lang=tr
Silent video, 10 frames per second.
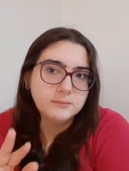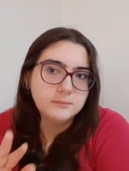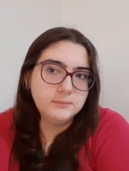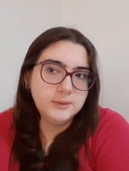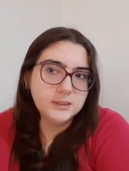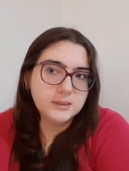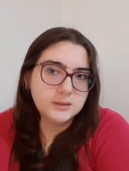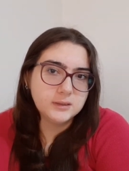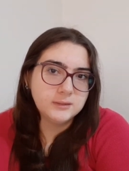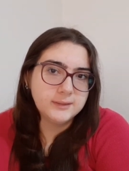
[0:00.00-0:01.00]

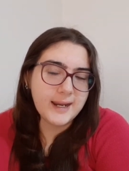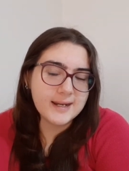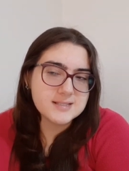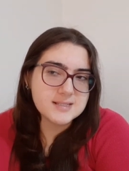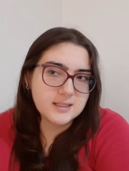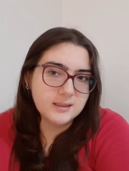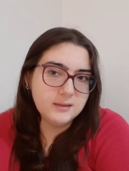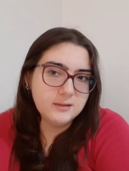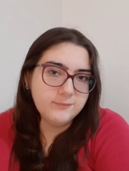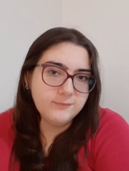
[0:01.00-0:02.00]
bir
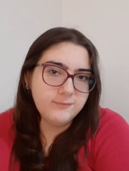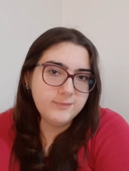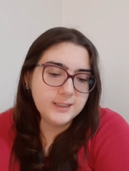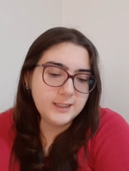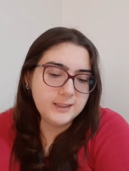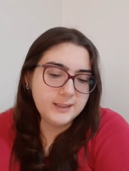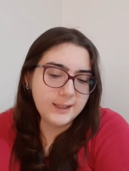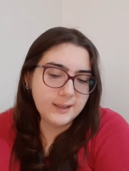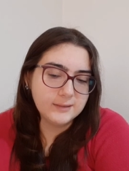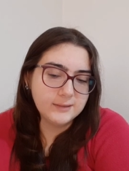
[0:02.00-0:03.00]
dersinin
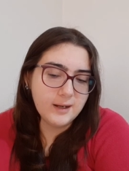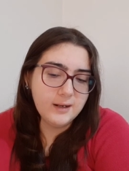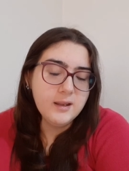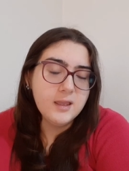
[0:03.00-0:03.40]
finaline kadar